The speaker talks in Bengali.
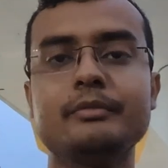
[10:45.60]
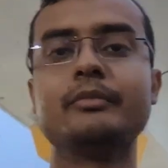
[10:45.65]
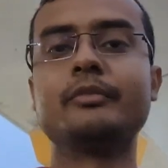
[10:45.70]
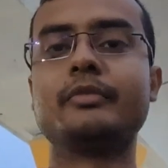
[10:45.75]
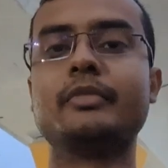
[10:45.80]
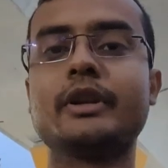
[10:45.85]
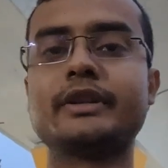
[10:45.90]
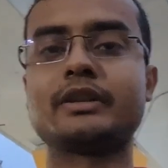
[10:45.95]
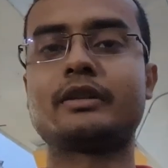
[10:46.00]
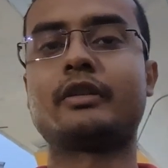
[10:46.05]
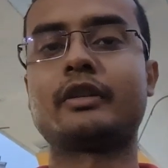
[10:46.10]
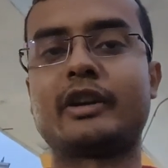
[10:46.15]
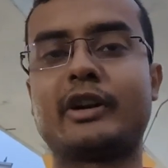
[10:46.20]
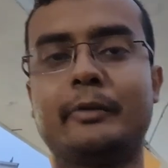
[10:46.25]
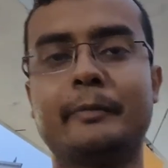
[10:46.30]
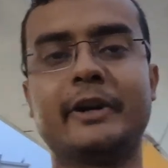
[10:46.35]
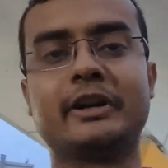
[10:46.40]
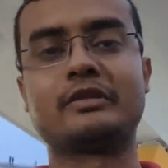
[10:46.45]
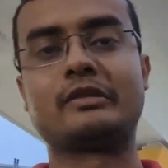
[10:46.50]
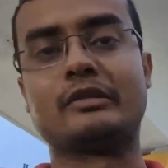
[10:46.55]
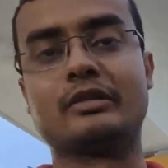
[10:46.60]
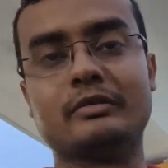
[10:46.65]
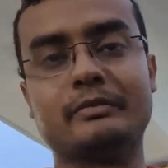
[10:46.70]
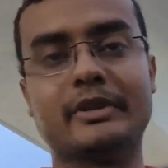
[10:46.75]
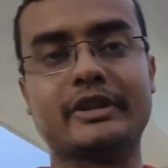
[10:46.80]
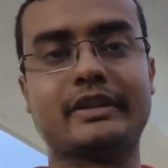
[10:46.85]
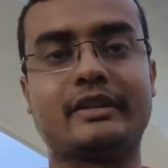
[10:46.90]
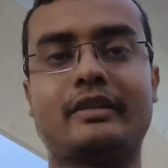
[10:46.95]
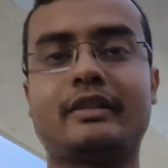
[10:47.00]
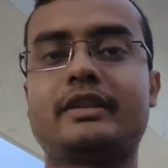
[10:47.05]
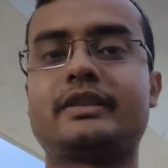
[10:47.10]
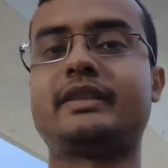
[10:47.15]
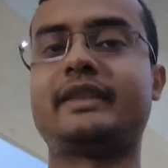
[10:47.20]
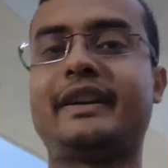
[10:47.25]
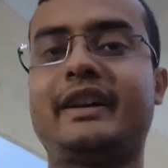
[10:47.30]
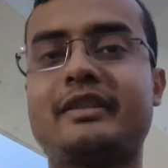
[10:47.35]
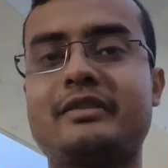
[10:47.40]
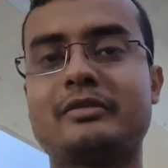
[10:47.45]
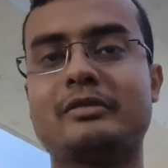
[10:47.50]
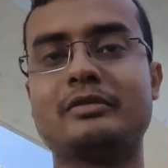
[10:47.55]
বেশি করে কমেন্ট করুন বেশি করে
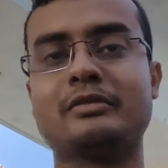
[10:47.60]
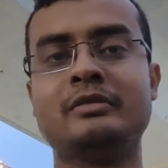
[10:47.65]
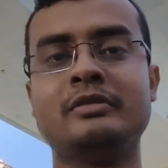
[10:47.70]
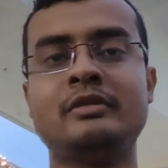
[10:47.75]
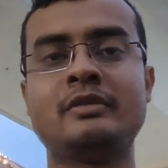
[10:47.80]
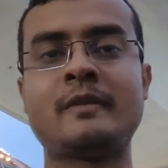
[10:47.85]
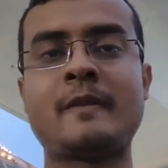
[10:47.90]
শেয়ার করুন